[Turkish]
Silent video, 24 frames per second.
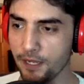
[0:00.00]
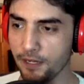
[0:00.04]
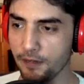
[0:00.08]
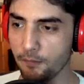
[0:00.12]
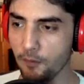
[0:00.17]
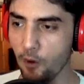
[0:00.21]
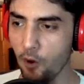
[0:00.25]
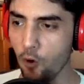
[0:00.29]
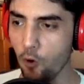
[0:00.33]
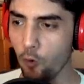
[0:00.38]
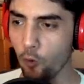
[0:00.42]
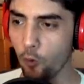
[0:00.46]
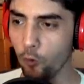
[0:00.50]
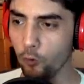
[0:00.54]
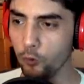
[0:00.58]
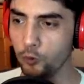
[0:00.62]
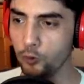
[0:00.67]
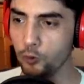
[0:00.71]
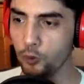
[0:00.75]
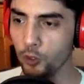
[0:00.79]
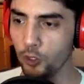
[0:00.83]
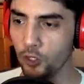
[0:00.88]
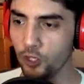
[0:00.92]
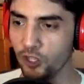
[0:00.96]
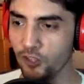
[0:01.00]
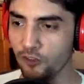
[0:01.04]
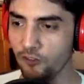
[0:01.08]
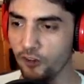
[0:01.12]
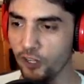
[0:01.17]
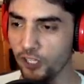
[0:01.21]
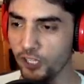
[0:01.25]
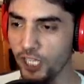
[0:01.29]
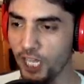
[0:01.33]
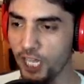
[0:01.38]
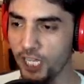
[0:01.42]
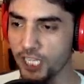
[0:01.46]
benim. Uy.
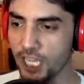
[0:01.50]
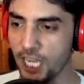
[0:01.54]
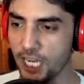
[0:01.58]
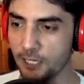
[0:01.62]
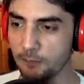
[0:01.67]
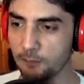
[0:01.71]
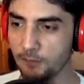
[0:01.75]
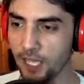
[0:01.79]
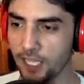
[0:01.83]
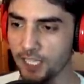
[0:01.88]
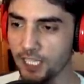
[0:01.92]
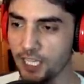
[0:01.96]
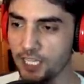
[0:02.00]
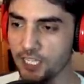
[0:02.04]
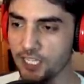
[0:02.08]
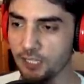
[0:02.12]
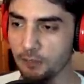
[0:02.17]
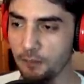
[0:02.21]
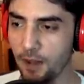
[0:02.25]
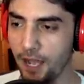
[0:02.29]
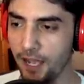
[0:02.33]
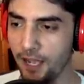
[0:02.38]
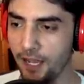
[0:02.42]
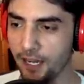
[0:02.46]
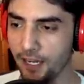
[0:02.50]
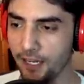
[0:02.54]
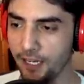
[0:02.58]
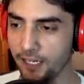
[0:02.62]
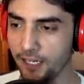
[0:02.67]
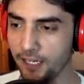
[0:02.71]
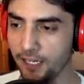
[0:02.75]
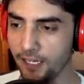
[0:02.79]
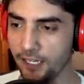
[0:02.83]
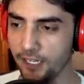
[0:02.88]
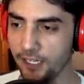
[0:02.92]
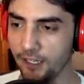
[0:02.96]
Vallahi kendimden geçtim ha.
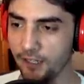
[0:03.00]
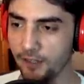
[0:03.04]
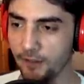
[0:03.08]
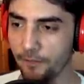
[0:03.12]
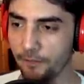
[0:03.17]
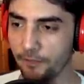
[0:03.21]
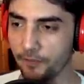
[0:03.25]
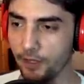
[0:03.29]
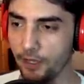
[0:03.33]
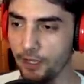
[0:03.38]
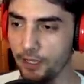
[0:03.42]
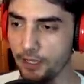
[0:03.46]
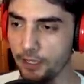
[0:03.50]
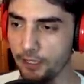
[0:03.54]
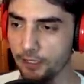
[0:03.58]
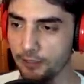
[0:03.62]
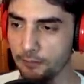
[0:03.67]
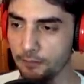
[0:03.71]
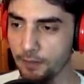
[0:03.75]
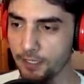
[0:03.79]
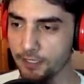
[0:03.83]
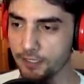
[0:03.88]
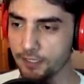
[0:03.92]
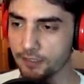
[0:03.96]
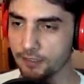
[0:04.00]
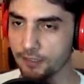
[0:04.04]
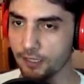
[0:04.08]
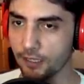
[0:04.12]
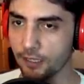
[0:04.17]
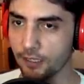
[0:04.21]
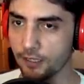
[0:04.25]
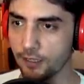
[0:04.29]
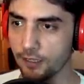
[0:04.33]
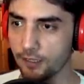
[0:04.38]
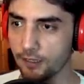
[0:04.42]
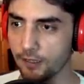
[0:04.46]
Aha altın parçası.
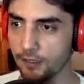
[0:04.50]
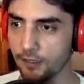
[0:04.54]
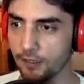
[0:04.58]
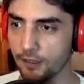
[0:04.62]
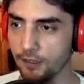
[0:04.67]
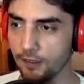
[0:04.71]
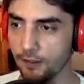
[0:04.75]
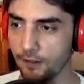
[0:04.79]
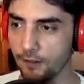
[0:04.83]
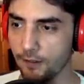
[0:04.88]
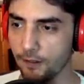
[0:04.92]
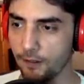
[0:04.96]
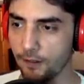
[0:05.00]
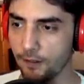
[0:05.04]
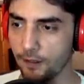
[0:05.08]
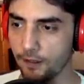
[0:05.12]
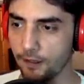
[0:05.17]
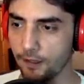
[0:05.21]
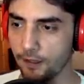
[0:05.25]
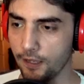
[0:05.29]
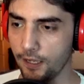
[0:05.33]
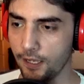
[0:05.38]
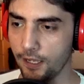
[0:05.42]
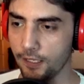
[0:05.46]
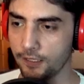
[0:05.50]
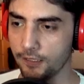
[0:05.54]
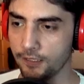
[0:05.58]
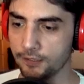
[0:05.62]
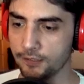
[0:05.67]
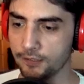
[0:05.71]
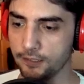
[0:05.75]
Aha hazır